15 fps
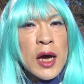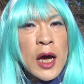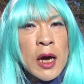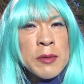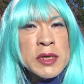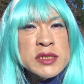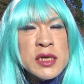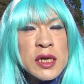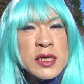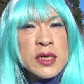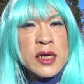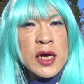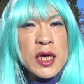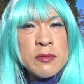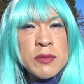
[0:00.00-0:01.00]
甘さ
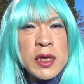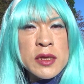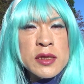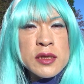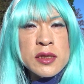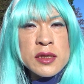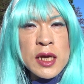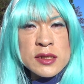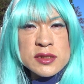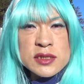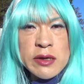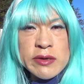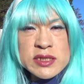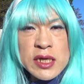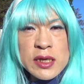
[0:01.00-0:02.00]
控えめ丹
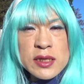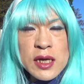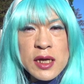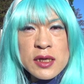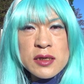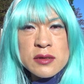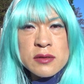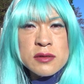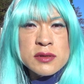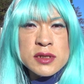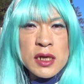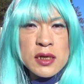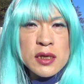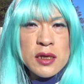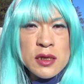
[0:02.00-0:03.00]
沢サイダー
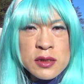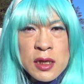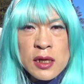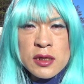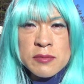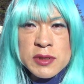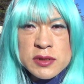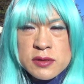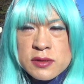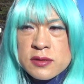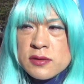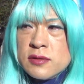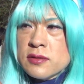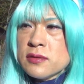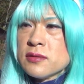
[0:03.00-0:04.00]
じゃいただきます